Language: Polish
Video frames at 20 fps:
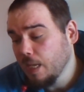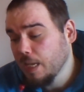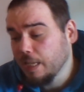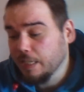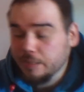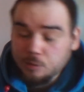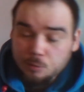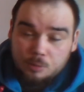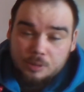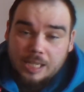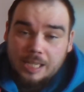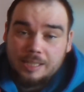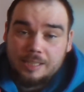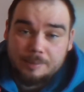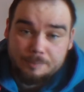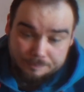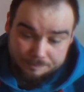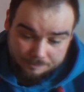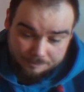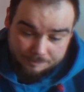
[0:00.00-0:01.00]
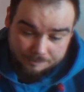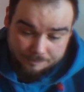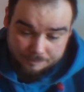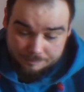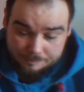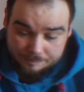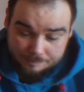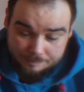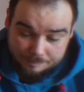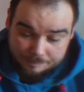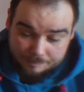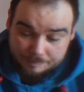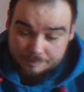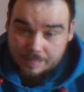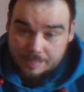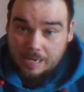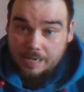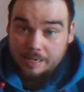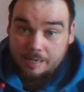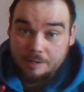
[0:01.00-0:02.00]
rezultatem
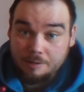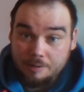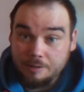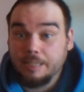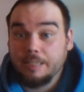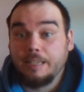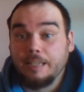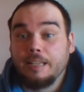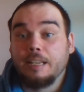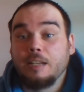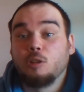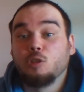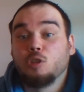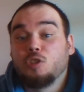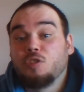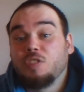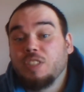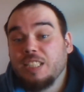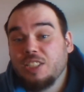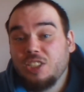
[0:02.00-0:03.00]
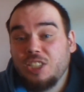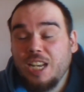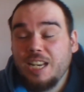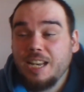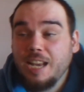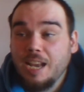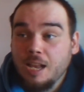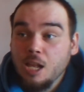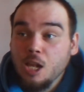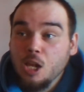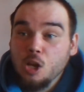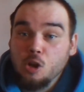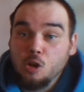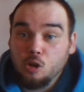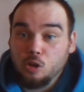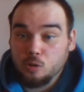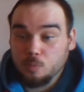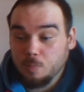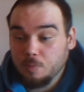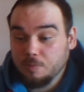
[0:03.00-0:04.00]
takiego, a nie innego świadczenia
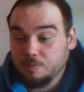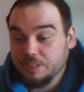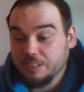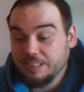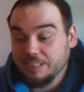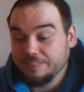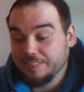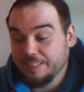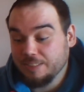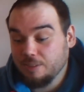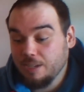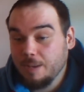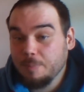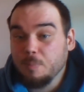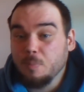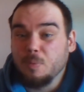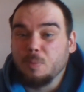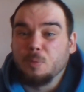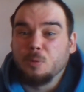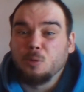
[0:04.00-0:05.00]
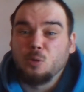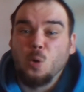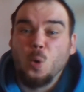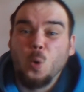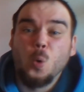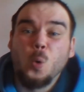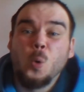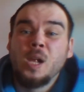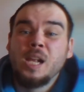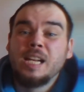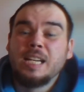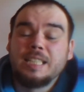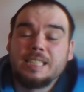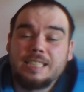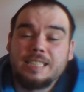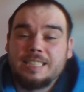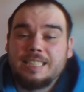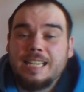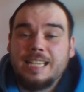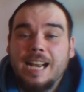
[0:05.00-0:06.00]
rozmowy z inwestorami było to,
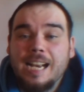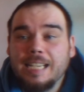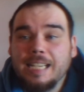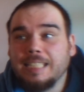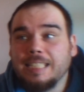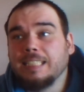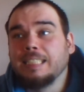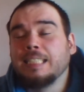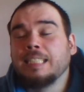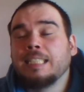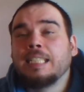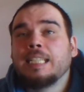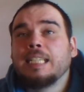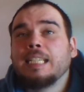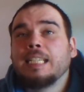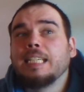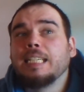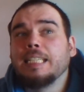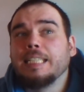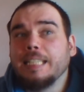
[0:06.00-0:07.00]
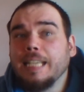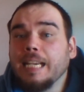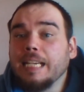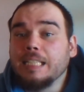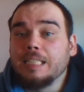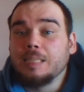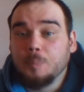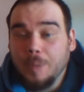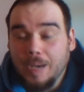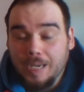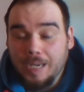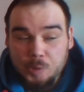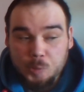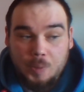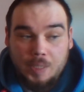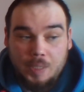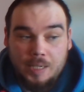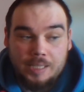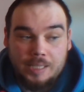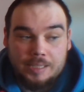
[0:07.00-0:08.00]
że cena akcji jej
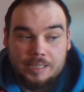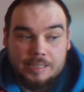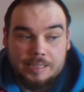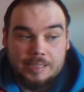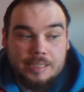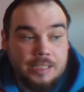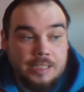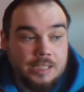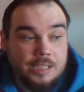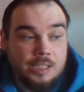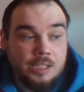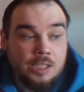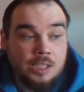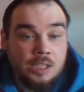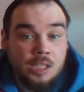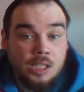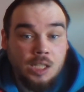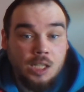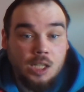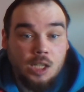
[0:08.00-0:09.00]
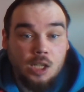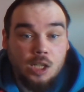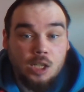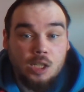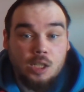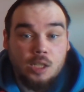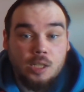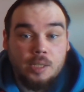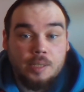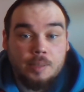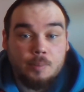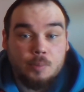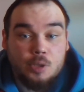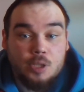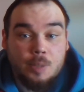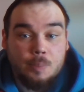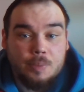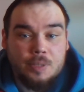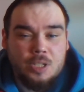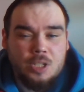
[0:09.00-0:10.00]
spadła i
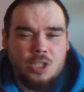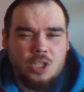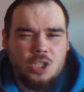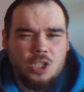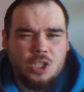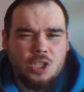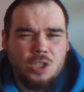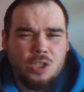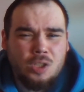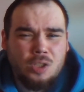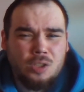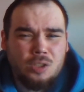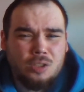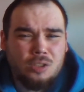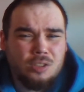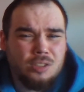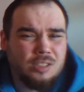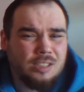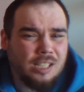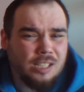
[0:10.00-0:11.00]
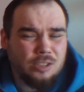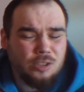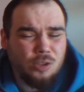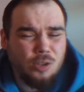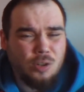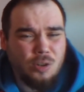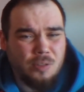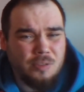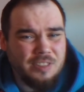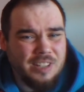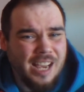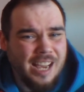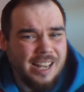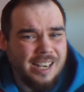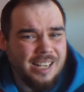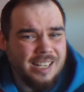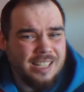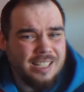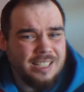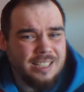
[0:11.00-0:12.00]
można powiedzieć stracono
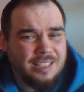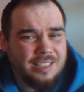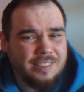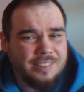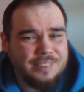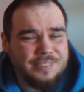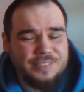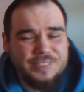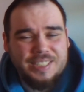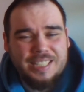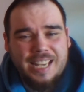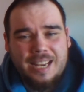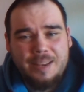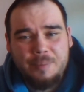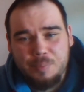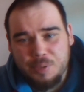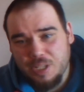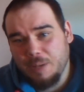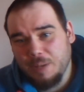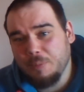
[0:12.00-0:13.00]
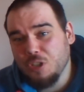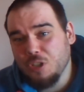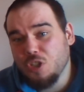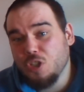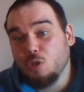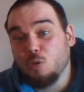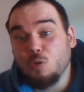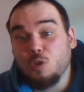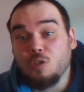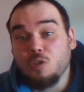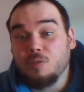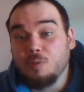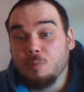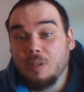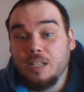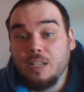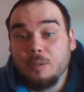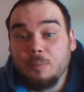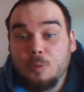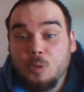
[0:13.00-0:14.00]
wiarę w jej, przynajmniej ci, którzy
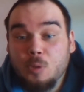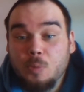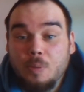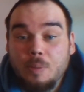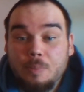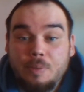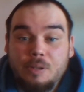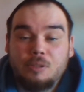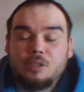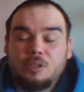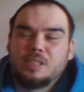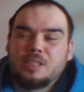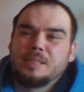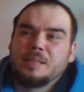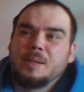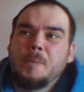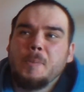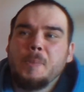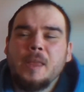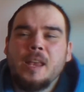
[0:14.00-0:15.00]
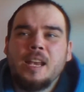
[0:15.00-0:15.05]
wykładają grube pieniądze